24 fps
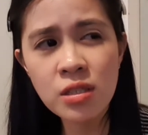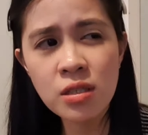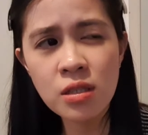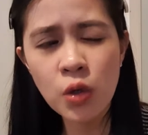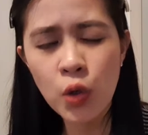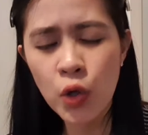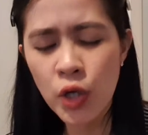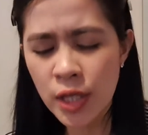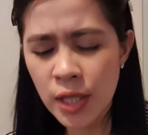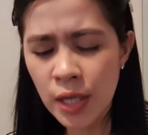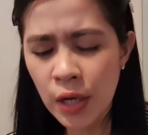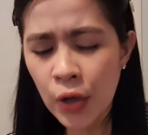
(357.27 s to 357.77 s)

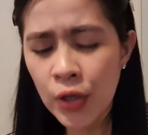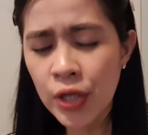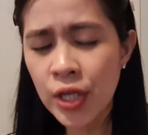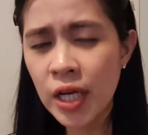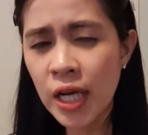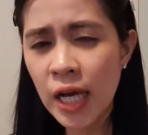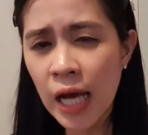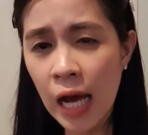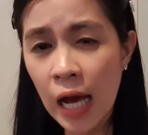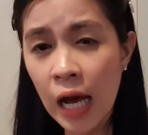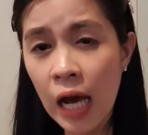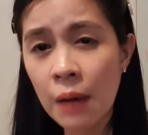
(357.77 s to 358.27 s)
Kung hindi ako
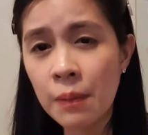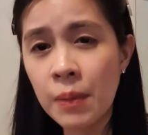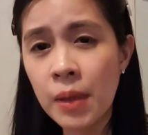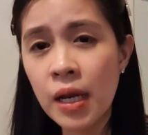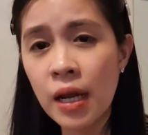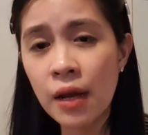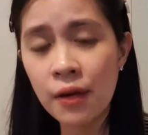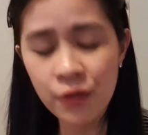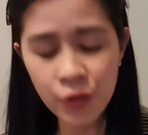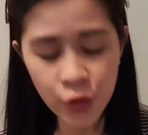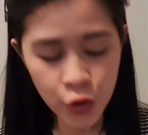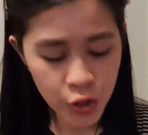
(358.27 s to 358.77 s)

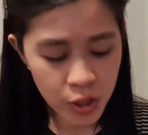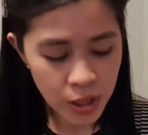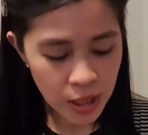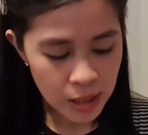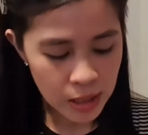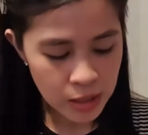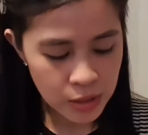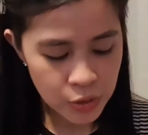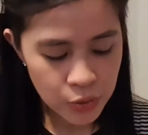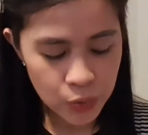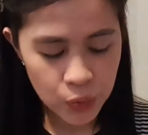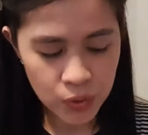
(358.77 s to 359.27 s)
nagkakamali,
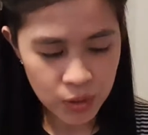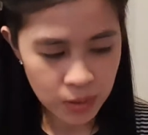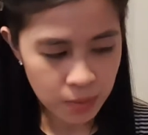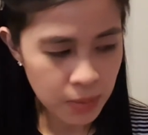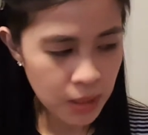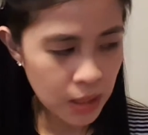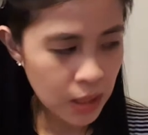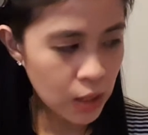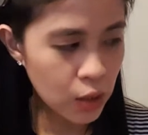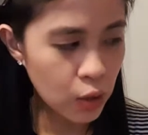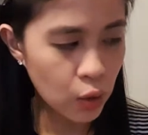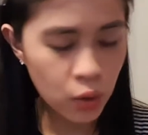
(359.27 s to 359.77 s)
$4 kung
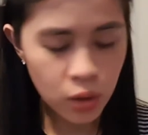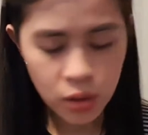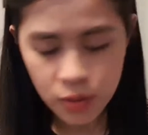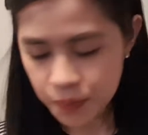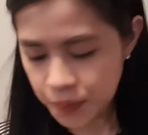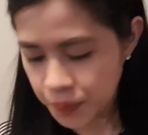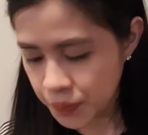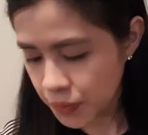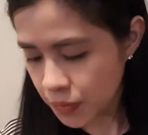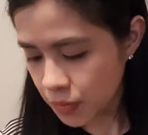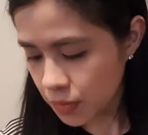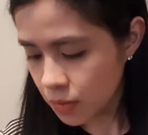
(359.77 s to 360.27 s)
nabili to.
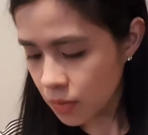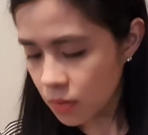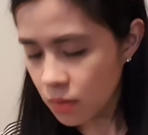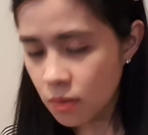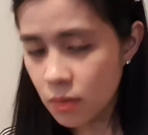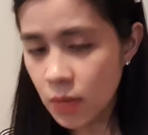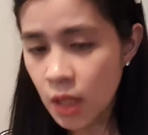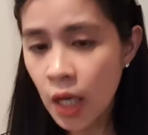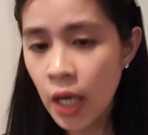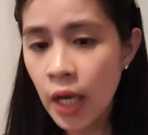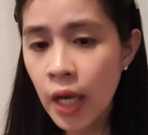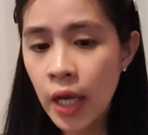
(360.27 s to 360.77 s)

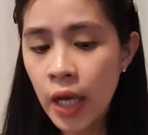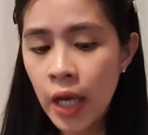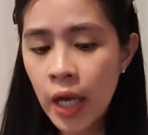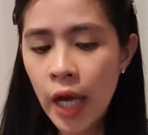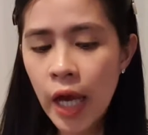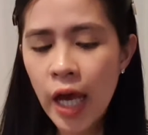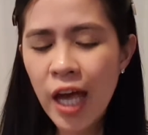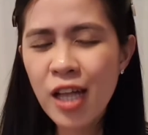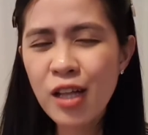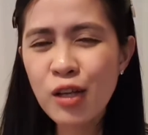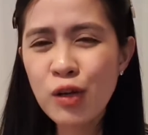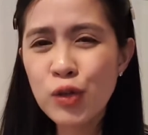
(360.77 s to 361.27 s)

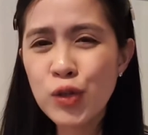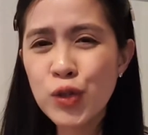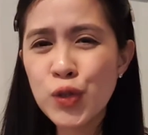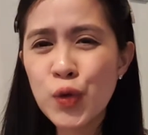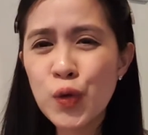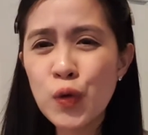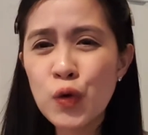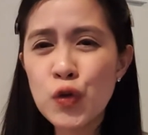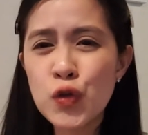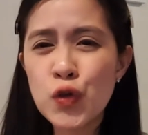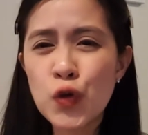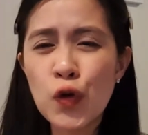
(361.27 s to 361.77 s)
And
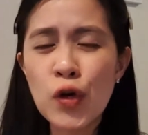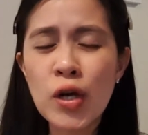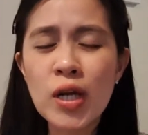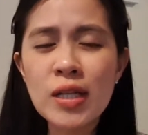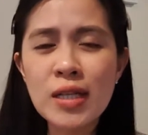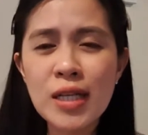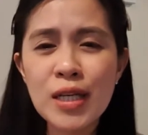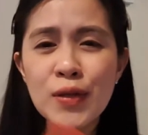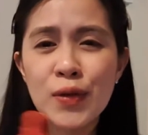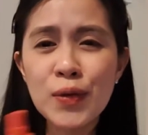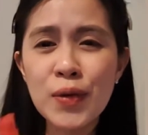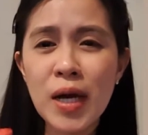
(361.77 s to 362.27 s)
gustong gusto ko lang
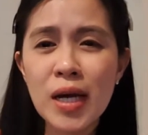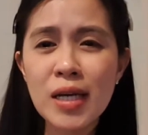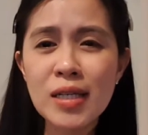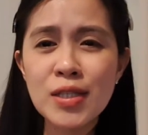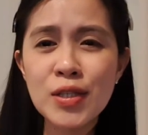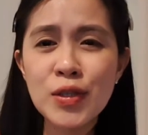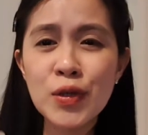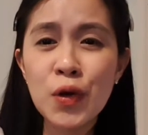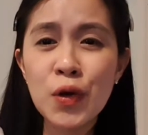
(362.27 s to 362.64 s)
dito guys,